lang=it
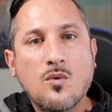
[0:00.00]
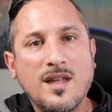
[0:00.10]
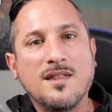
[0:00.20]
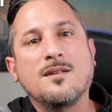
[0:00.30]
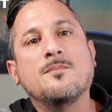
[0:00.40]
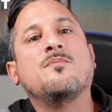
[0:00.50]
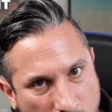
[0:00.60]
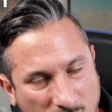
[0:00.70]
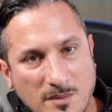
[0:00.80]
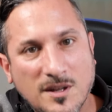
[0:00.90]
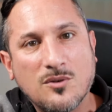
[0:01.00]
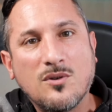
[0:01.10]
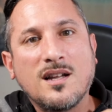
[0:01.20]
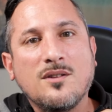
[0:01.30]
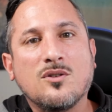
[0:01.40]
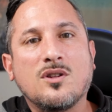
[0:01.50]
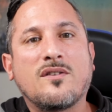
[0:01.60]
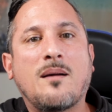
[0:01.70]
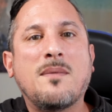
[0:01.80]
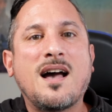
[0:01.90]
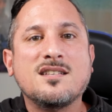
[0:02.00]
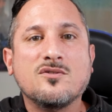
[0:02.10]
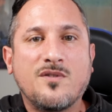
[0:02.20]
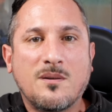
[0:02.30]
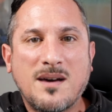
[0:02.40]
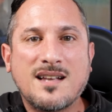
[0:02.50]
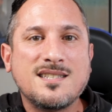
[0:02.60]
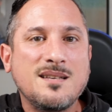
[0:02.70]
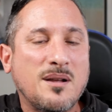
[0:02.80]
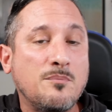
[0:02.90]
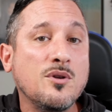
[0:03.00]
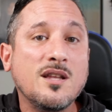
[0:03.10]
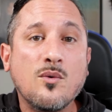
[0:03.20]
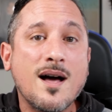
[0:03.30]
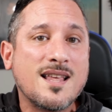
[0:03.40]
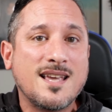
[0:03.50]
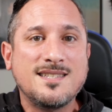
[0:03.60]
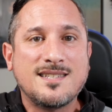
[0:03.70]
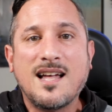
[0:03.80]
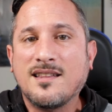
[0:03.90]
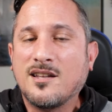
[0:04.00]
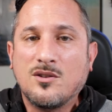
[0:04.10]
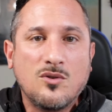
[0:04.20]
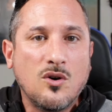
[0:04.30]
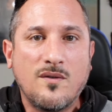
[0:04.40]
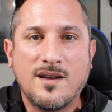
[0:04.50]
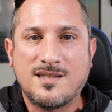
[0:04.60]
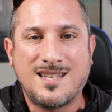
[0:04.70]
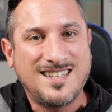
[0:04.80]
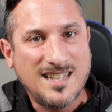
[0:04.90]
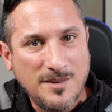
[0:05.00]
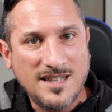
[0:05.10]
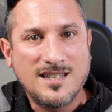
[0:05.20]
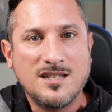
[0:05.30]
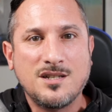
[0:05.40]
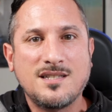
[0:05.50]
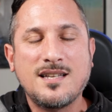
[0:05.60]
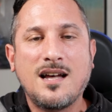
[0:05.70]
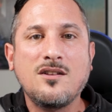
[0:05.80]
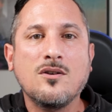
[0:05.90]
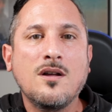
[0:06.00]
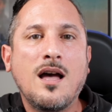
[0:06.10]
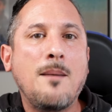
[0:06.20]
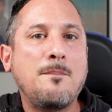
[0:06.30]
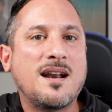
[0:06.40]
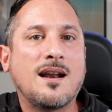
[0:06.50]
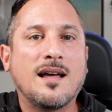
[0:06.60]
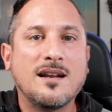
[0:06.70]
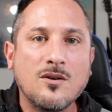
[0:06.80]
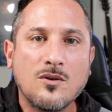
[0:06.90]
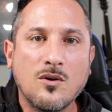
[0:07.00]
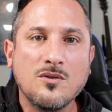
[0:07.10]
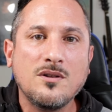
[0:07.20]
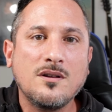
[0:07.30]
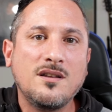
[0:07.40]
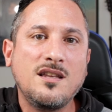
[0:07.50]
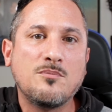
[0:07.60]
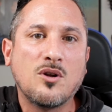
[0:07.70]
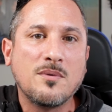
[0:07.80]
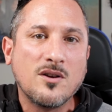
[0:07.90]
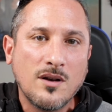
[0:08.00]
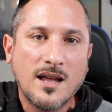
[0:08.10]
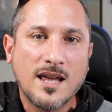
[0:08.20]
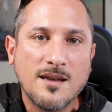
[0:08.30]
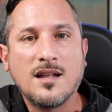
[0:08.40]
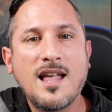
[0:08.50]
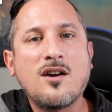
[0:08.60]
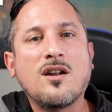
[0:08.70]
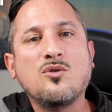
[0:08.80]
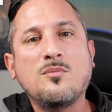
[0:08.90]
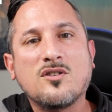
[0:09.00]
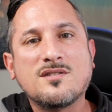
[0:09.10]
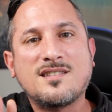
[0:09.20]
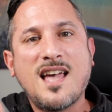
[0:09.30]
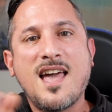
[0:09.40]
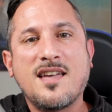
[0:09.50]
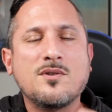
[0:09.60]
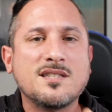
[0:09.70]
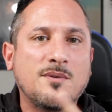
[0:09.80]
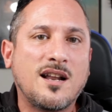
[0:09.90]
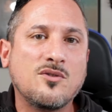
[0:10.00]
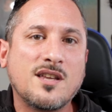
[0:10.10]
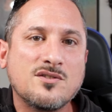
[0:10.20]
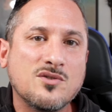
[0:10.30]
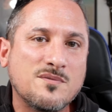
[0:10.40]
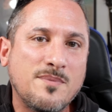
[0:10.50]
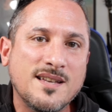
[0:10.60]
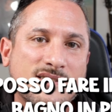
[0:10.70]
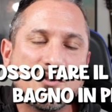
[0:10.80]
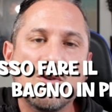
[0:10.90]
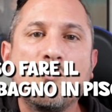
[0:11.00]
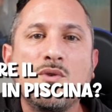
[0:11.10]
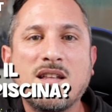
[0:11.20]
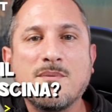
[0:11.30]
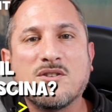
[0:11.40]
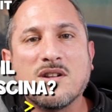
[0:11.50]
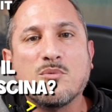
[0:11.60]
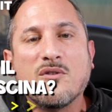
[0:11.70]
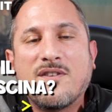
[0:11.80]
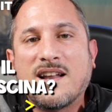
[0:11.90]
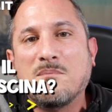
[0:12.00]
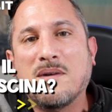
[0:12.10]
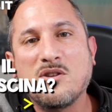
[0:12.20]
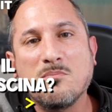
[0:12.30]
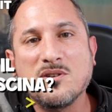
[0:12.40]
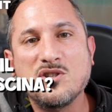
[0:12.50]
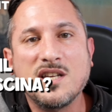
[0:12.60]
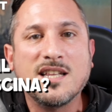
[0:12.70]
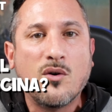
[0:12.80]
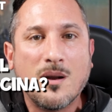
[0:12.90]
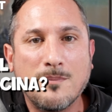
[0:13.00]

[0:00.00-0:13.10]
Quindi un animatore non dovrà mai soffermarsi per più di qualche istante dove strettamente necessario a parlare con i propri colleghi. Regola numero 6, questa me l'hanno chiesto spesso, un animatore può fare il bagno in piscina o al